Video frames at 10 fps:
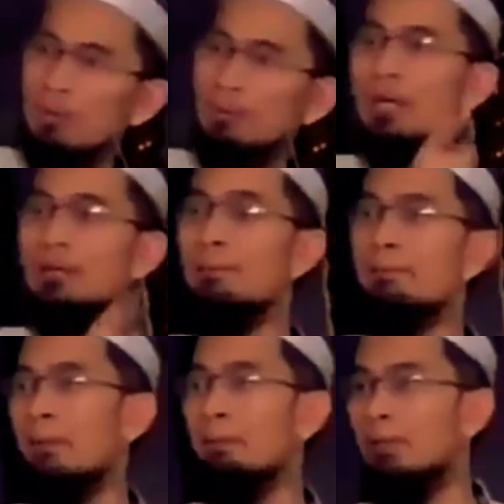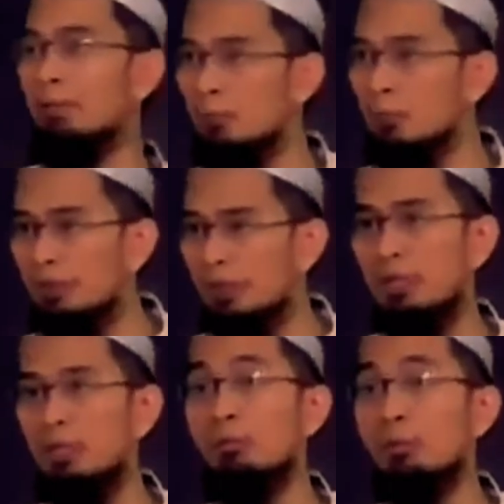yang nampak pada manusia
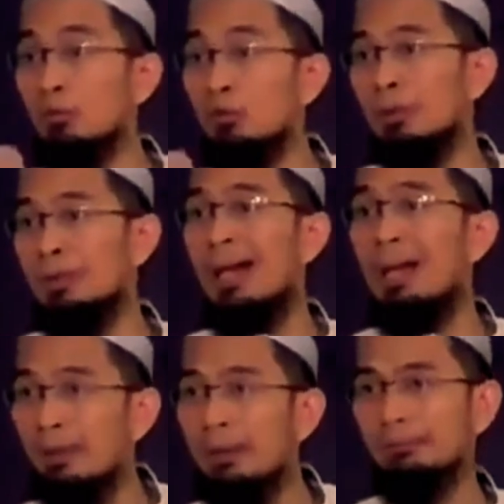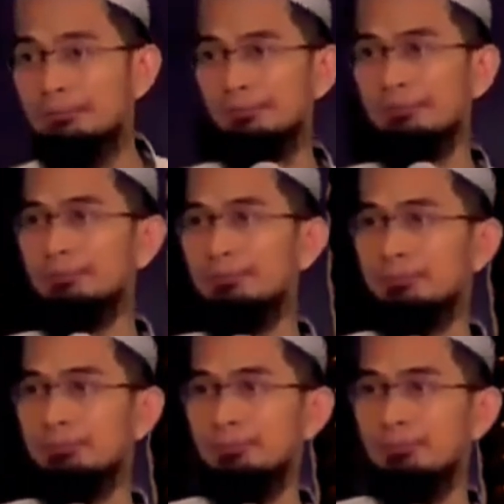itu berwujud pada akhlaknya.
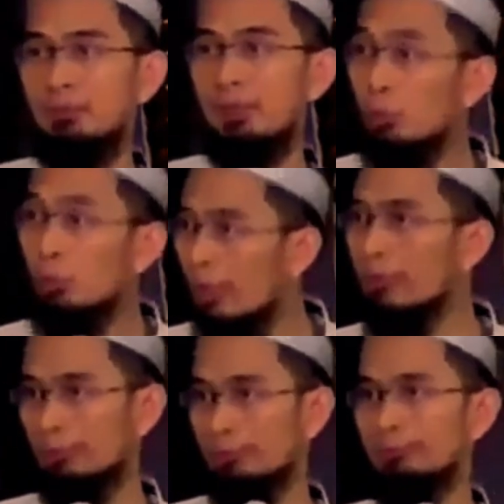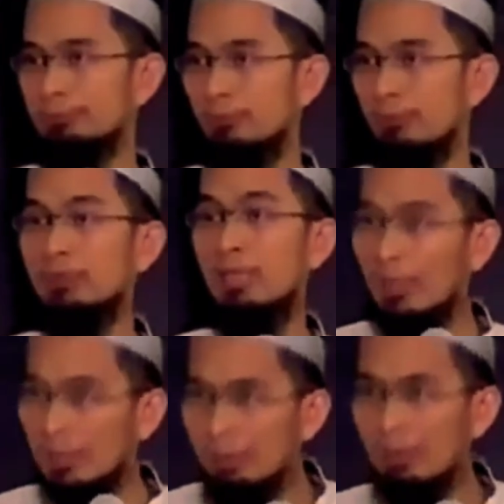Kemuliaannya.
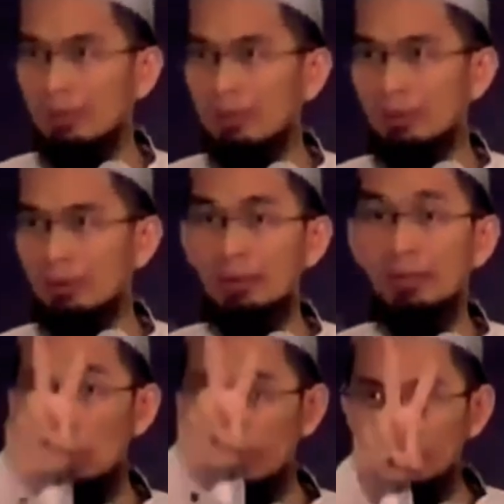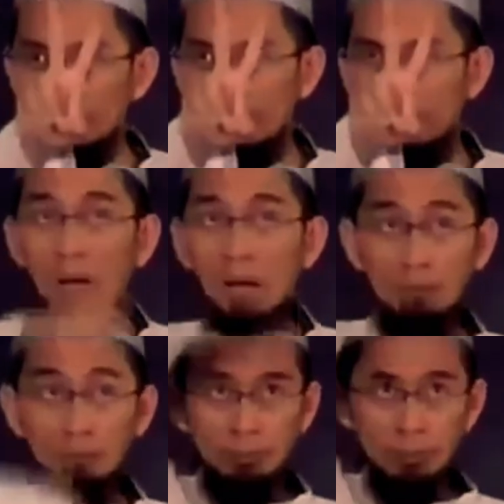Tanda kebaikannya. Ada dua tanda.
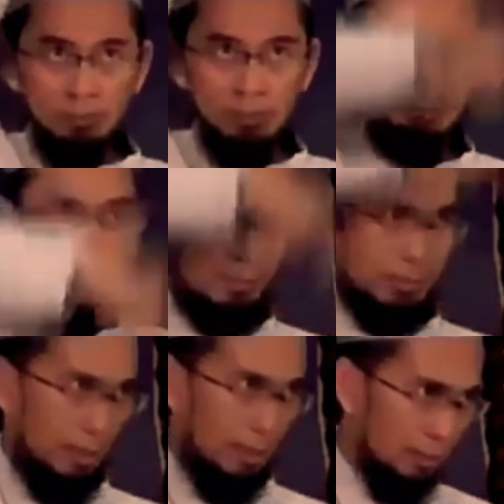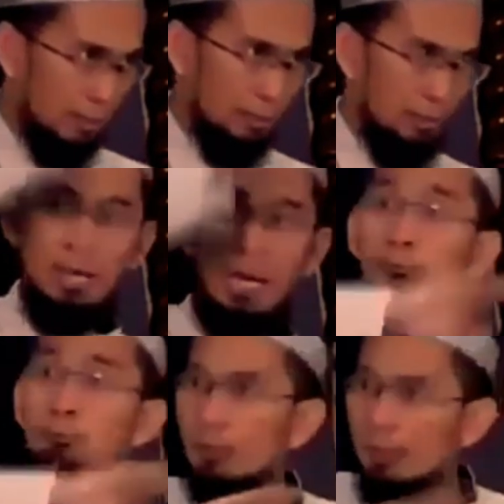Habdu minallah tanda ketaatan.
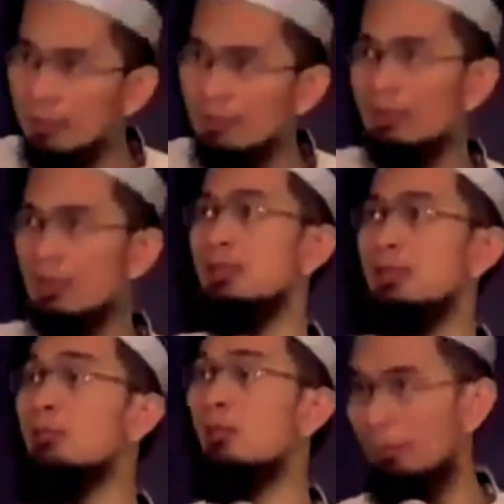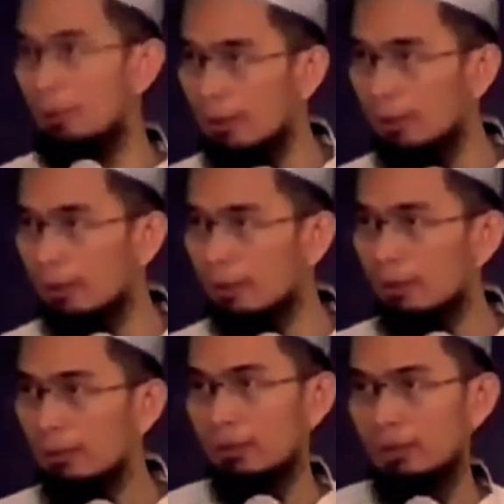Habdu minannas tanda, tanda muamalah.
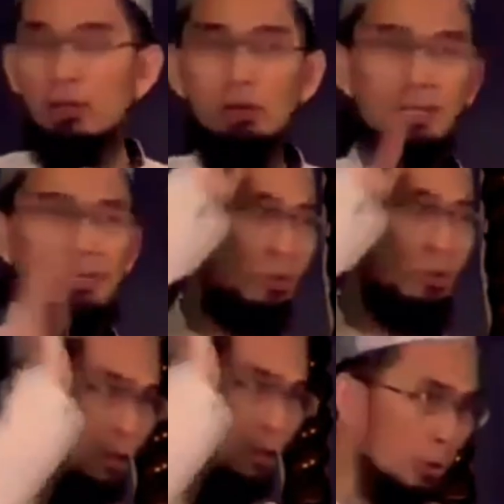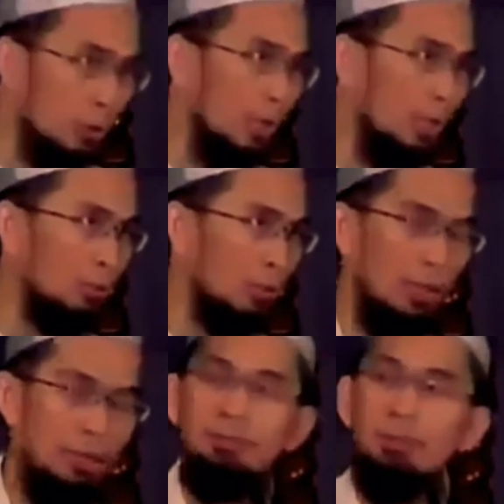Jadi orang sujud itu kata
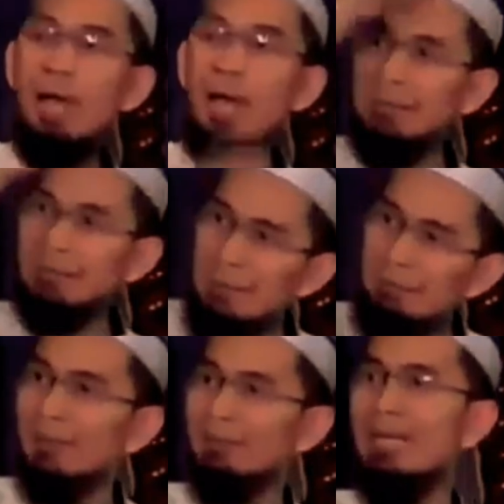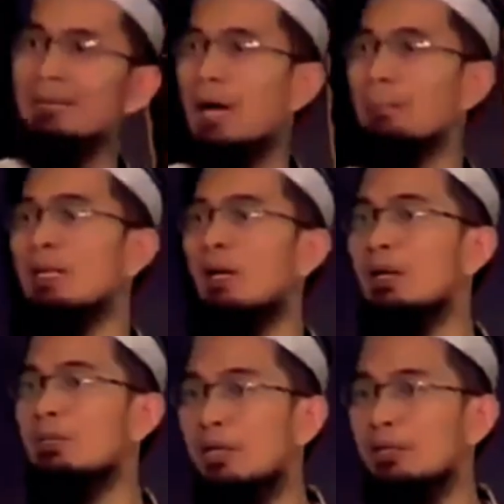Al-Quran akan nampak tanda pada
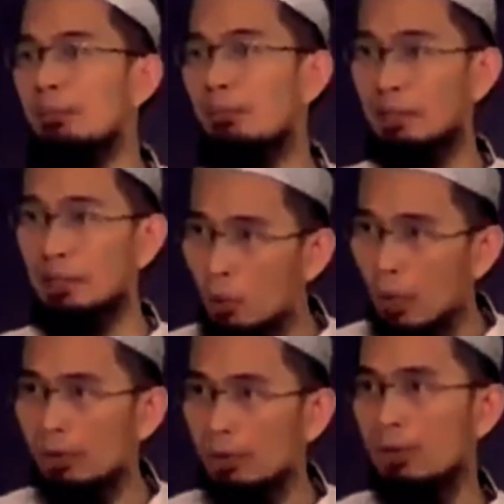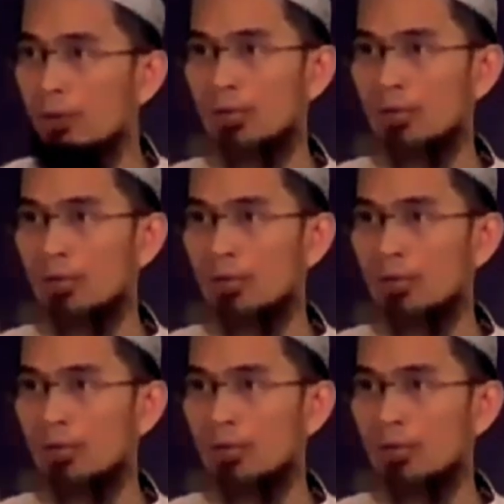wajahnya bagi dua. Tanda